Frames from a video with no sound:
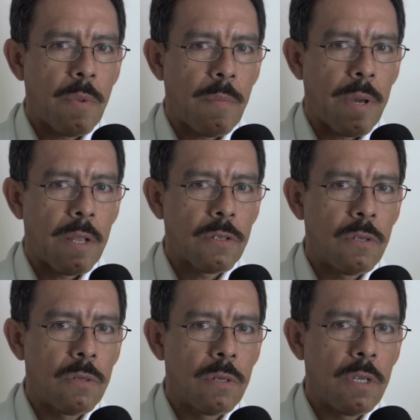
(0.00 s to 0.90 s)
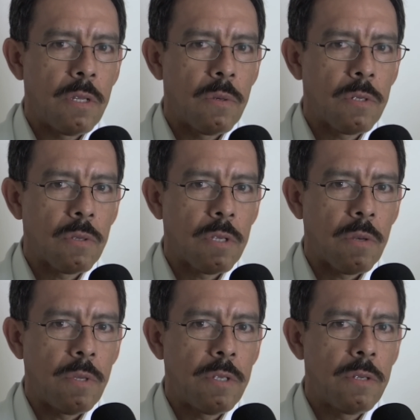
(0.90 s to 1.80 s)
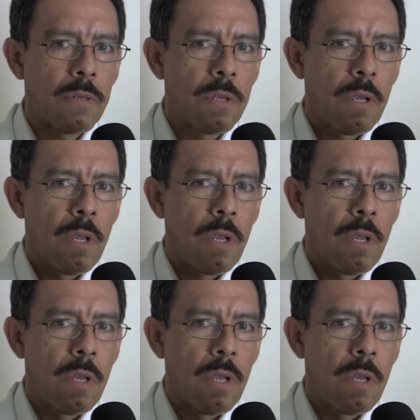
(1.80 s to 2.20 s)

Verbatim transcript: preparación y de nuestro servicio.